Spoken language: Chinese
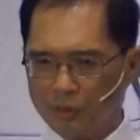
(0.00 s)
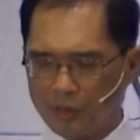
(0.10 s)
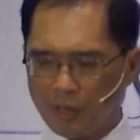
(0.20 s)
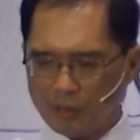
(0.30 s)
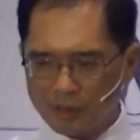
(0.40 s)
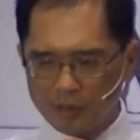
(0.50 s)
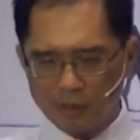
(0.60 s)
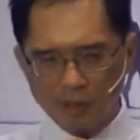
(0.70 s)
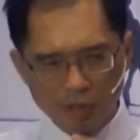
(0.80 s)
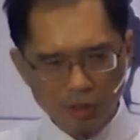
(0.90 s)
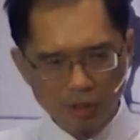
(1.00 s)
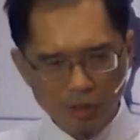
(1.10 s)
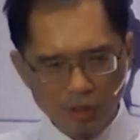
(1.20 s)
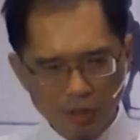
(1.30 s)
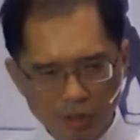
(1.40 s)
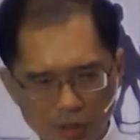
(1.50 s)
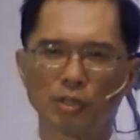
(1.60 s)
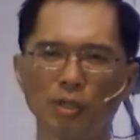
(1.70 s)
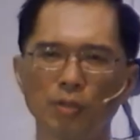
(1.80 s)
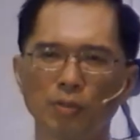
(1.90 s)
要要吃午餐的
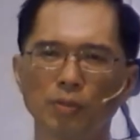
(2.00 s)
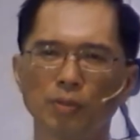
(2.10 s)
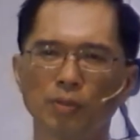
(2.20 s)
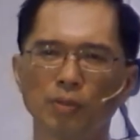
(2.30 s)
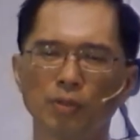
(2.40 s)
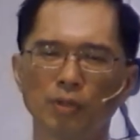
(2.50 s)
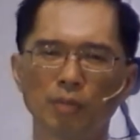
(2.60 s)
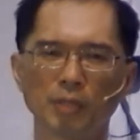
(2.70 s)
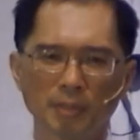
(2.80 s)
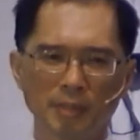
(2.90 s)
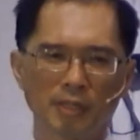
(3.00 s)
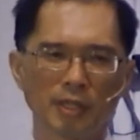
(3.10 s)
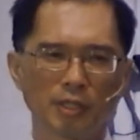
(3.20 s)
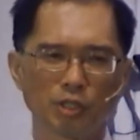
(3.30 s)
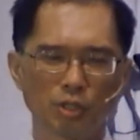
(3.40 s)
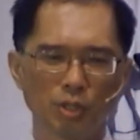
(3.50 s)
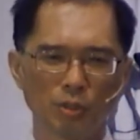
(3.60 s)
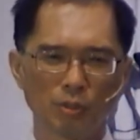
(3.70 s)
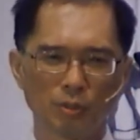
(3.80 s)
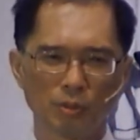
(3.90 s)
时候，我们在那等的时
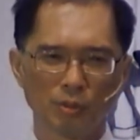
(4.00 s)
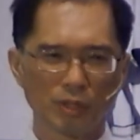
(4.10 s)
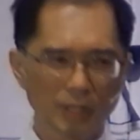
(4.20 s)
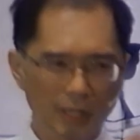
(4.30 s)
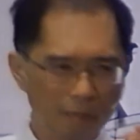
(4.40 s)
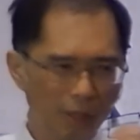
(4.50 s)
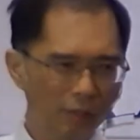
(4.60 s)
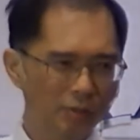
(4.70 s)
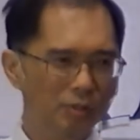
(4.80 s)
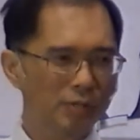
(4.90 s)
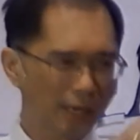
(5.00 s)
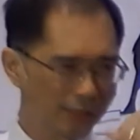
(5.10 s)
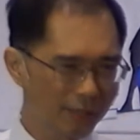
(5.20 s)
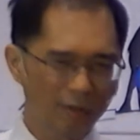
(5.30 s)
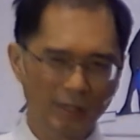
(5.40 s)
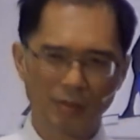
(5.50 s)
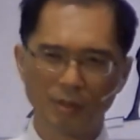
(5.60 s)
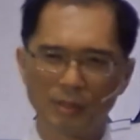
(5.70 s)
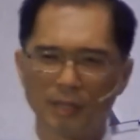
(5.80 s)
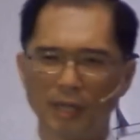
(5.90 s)
候，我的那个朋友就打个电话给
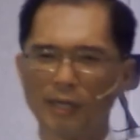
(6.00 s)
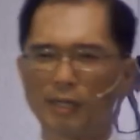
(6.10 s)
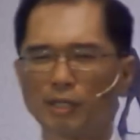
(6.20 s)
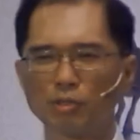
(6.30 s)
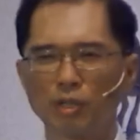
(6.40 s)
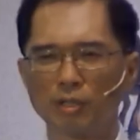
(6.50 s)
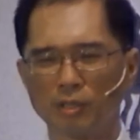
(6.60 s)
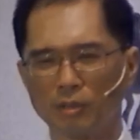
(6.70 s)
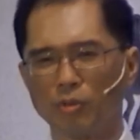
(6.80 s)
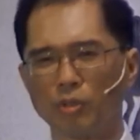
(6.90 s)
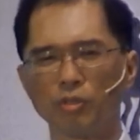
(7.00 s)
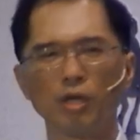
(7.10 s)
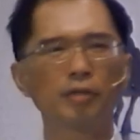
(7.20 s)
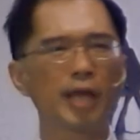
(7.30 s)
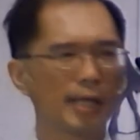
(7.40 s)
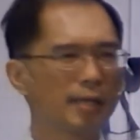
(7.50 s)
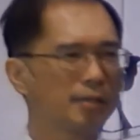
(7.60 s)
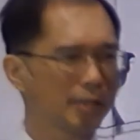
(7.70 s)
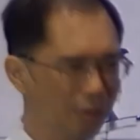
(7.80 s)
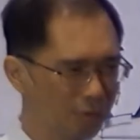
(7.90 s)
我，哎呀，他说我需要带一个
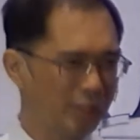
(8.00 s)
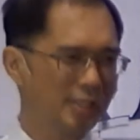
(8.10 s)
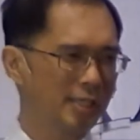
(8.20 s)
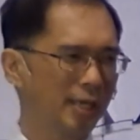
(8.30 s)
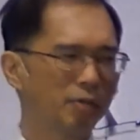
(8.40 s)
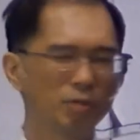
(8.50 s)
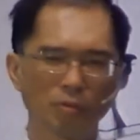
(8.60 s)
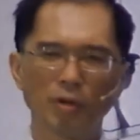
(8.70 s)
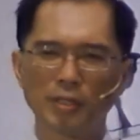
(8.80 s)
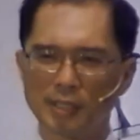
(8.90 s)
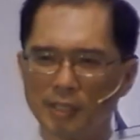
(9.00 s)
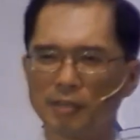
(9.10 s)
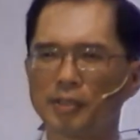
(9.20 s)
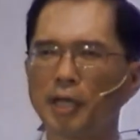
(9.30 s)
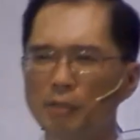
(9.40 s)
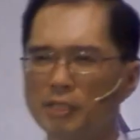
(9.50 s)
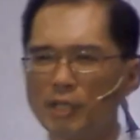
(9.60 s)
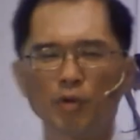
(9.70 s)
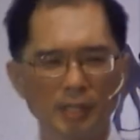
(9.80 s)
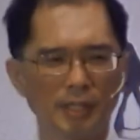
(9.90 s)
人跟我一起来，因为我关心一个人，他有一些
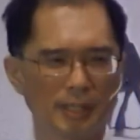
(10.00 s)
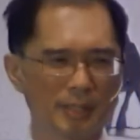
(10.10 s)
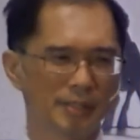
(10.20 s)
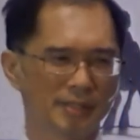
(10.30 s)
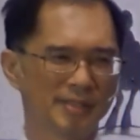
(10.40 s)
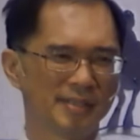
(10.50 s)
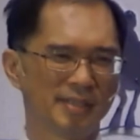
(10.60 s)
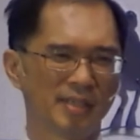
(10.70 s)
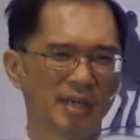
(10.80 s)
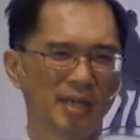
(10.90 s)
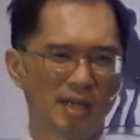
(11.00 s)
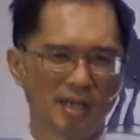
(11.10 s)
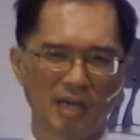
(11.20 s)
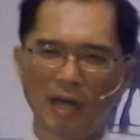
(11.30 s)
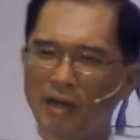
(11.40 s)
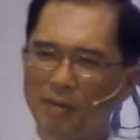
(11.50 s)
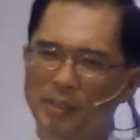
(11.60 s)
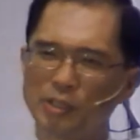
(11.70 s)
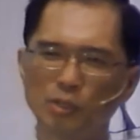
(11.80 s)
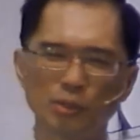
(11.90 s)
问题。好了，我
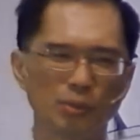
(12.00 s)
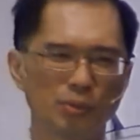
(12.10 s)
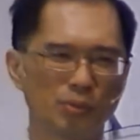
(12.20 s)
们就